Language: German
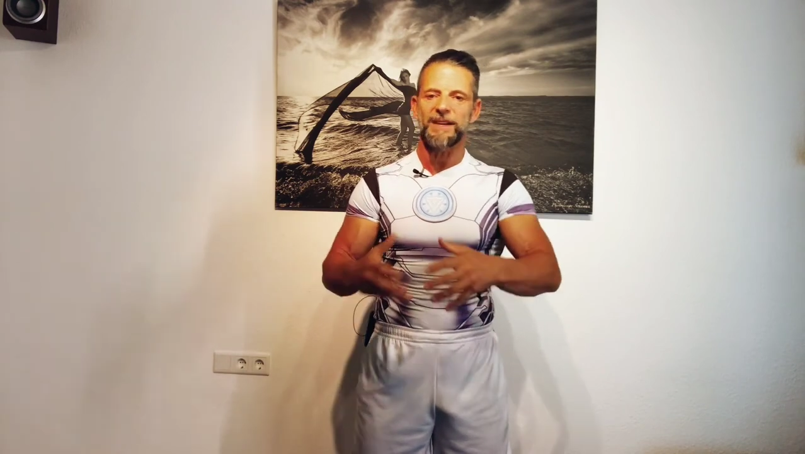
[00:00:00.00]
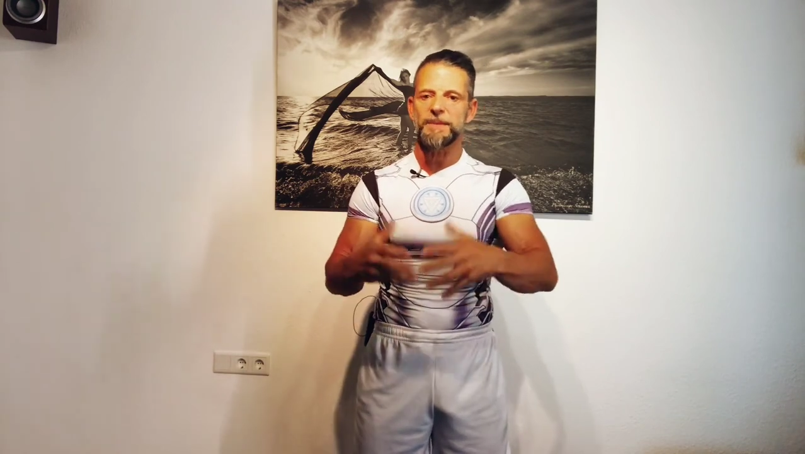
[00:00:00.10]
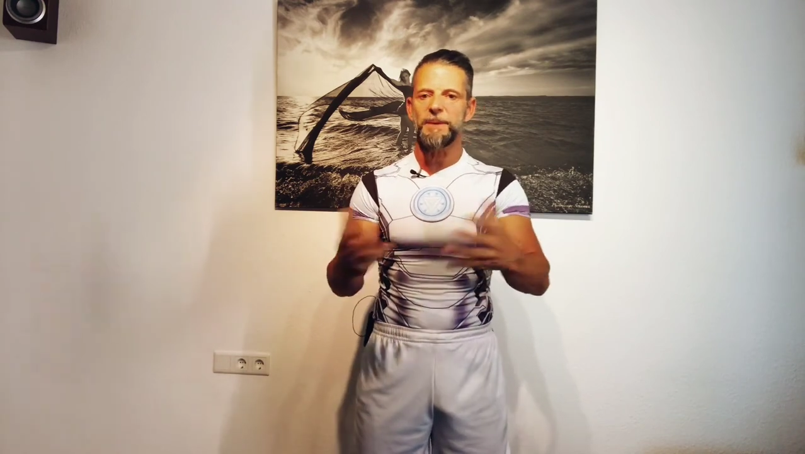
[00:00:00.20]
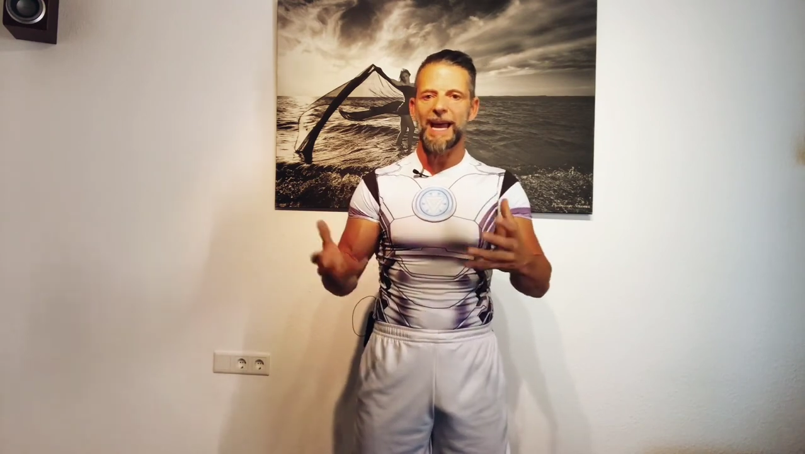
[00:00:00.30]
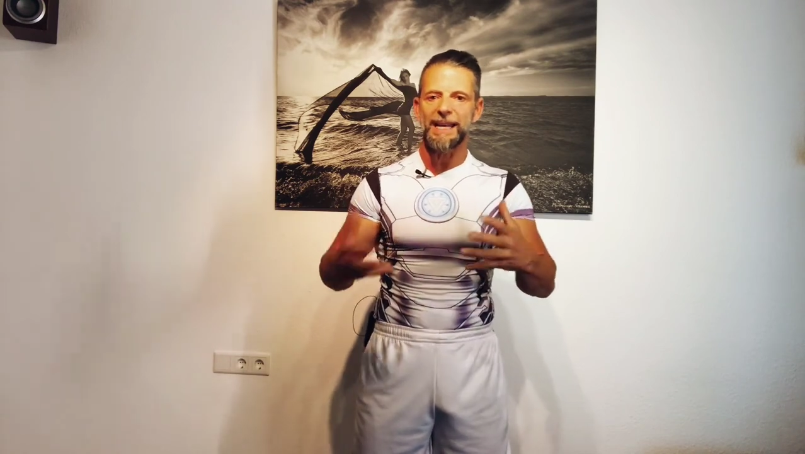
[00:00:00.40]

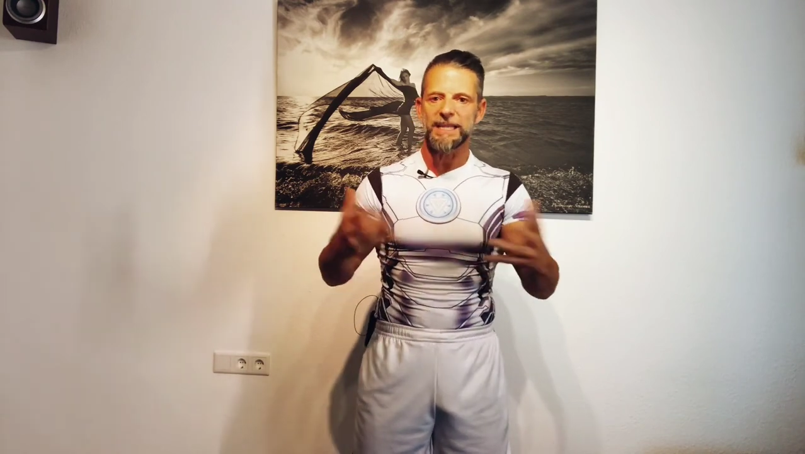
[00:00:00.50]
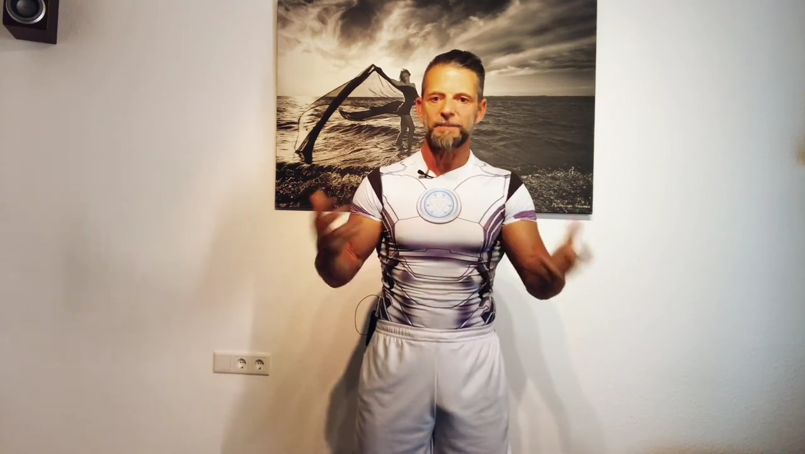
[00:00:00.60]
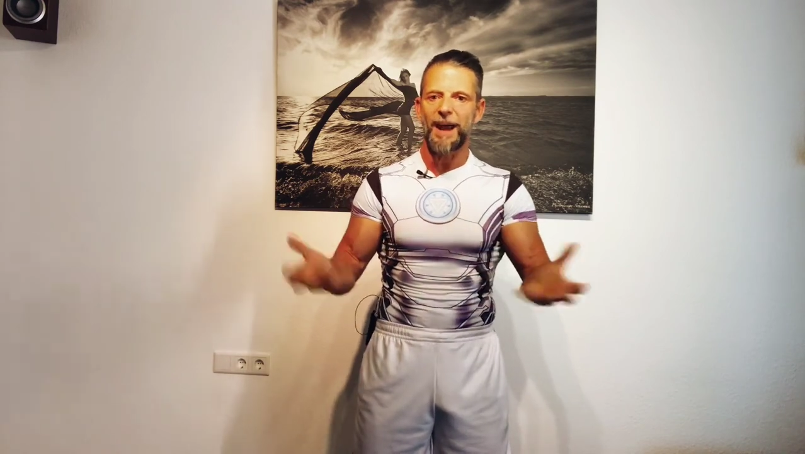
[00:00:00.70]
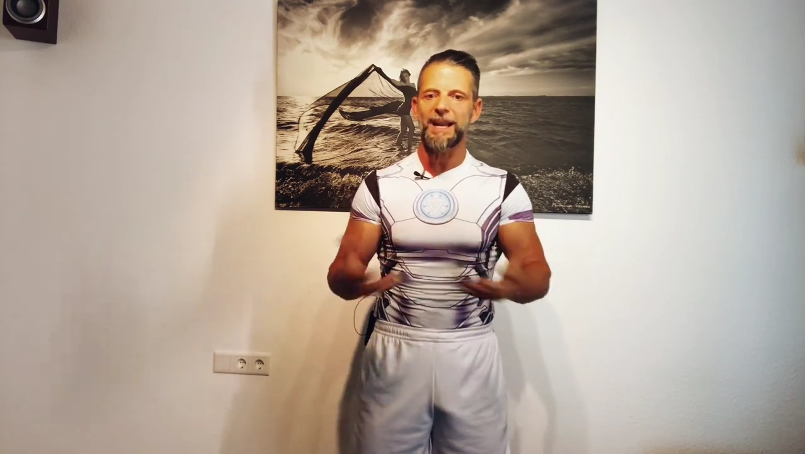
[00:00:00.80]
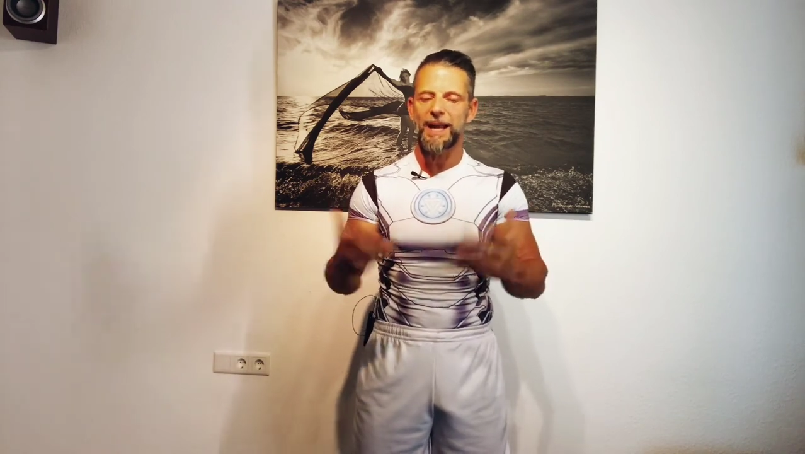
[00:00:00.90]
was man alles
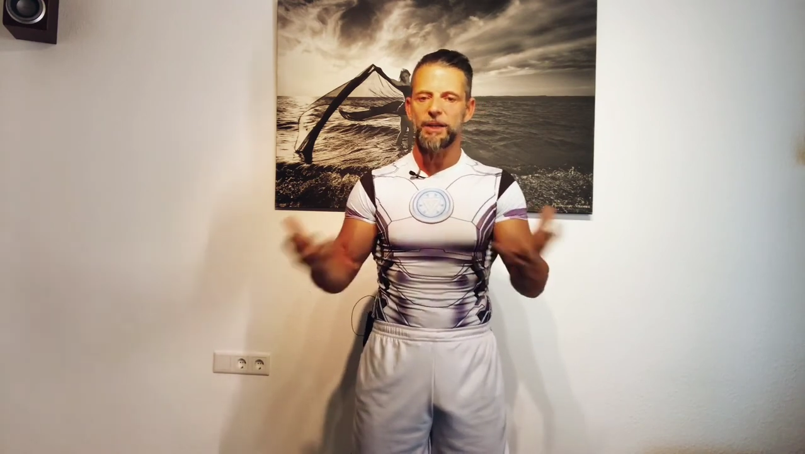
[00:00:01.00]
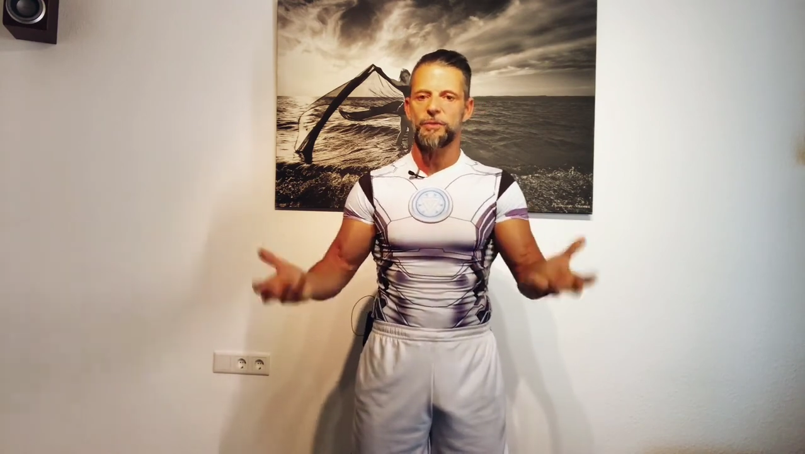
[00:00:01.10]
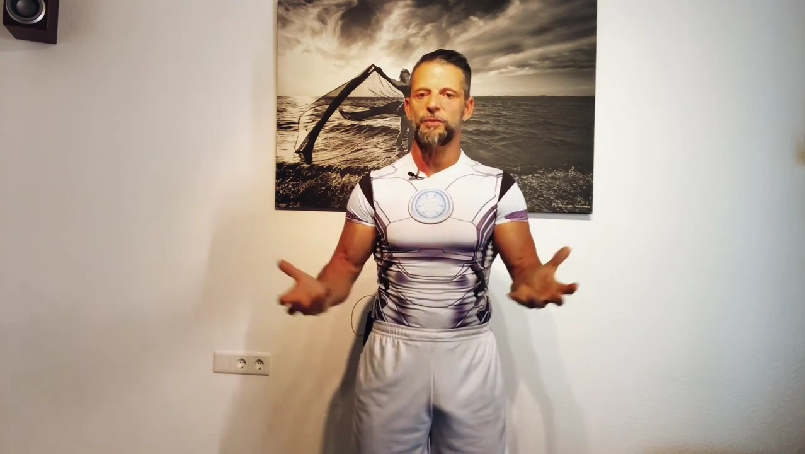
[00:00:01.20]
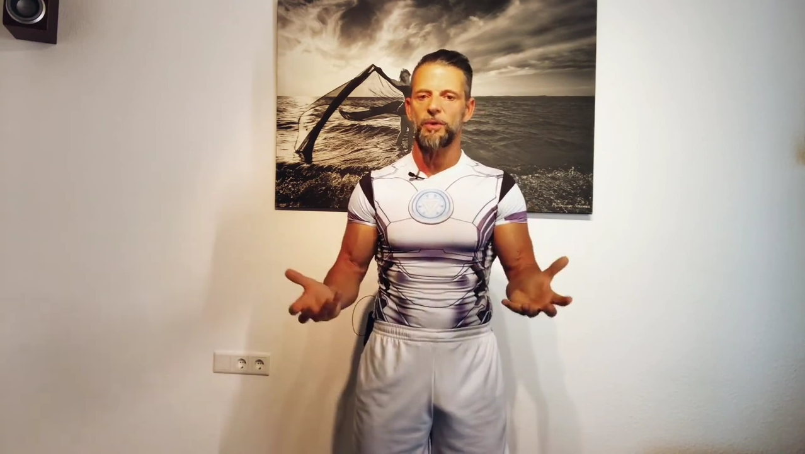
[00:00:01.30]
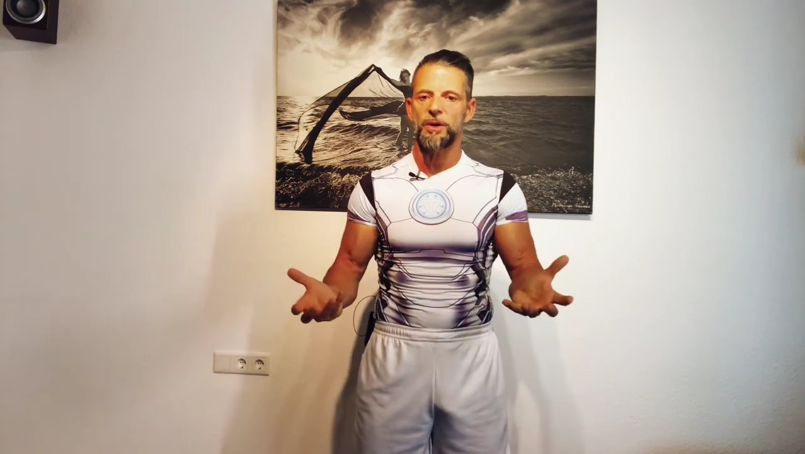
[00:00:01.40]
machen kann
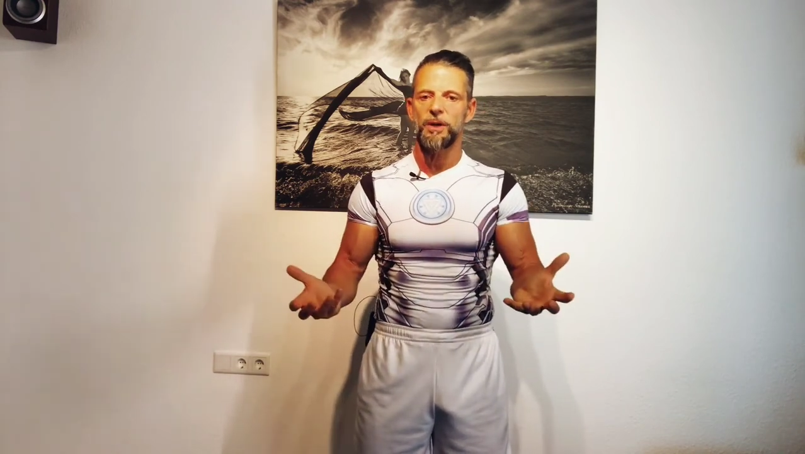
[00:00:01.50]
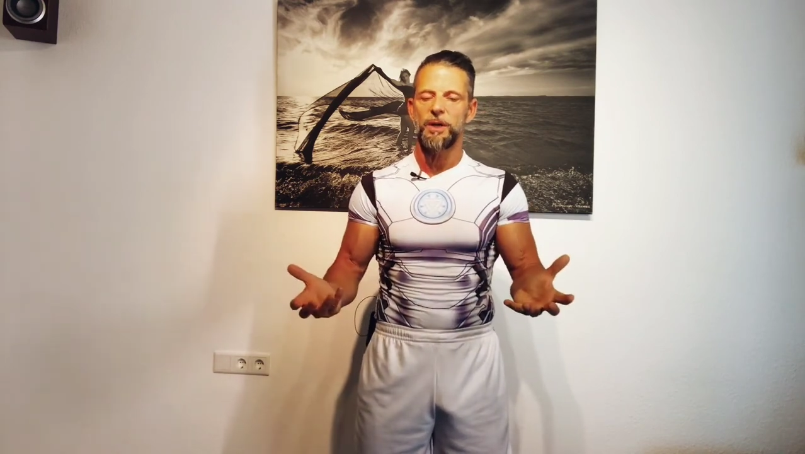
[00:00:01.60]
dafür,